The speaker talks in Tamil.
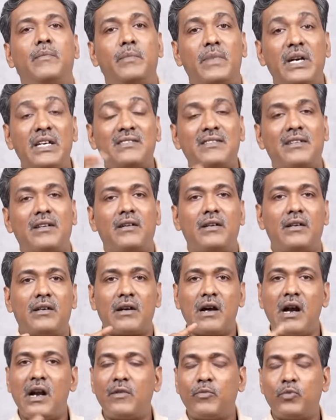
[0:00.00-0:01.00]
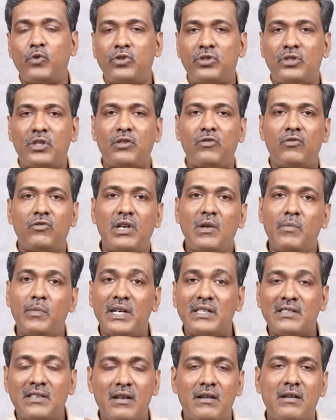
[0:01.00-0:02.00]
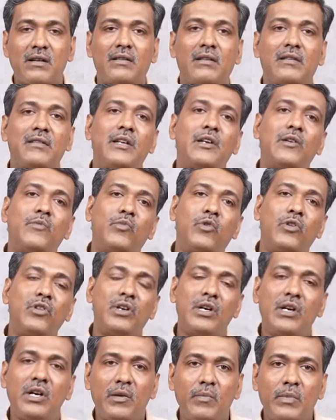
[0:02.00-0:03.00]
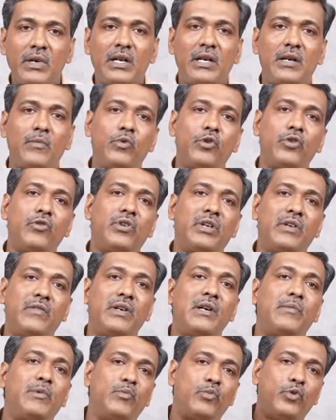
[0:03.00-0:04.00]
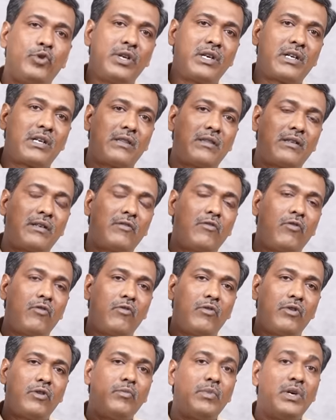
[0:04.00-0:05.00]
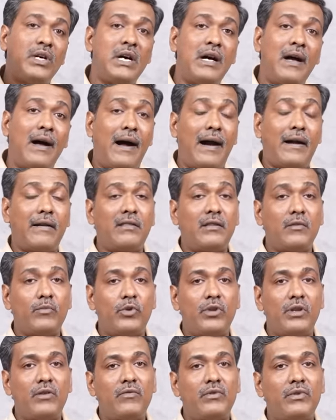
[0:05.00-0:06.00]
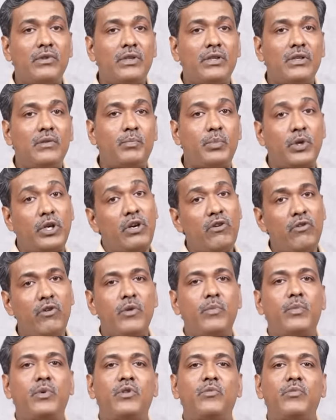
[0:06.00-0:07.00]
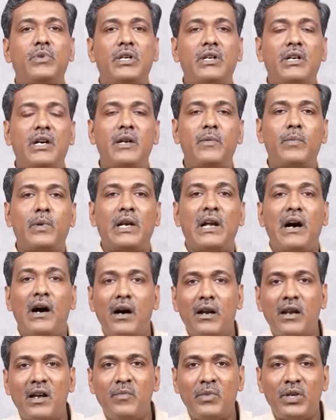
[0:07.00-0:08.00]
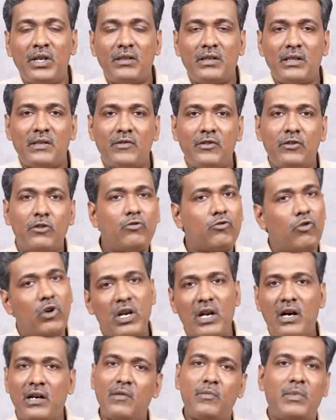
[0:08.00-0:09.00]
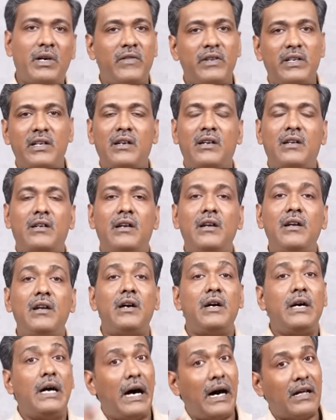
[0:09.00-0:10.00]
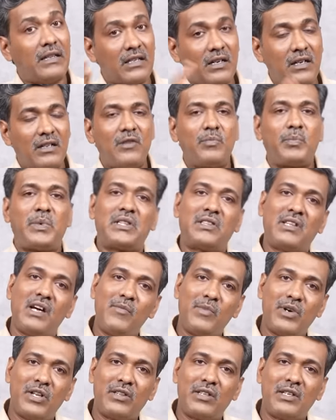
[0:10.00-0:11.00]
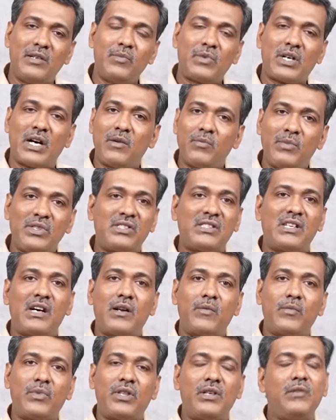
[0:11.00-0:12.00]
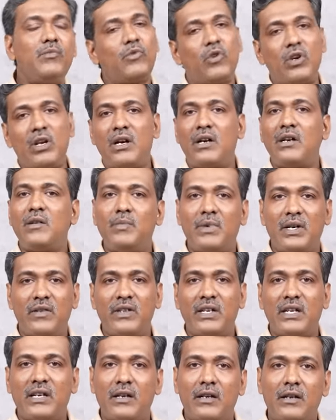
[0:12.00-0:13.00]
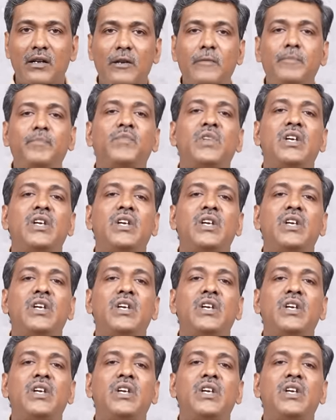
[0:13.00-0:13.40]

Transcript: மேசர காலப்புருஷ தத்துவத்தில் மேச வந்து எண்ணும்பொழுது ரெண்டுமே புதனுடைய வீடு அப்போ புதன் கற்றுக்கொள்வதும் அடுத்த புதன் வந்து பிரயோகிப்பதும் என்ற அடிப்படையில் ஆறாம் இடத்தை வந்து தொழிலாக பாவிக்கிறார்கள் அதுக்கடுத்து பத்தாம் இடத்தையும் கர்மஸ்தானத்தையும் தொழிலாக பாவிக்கிறார்கள்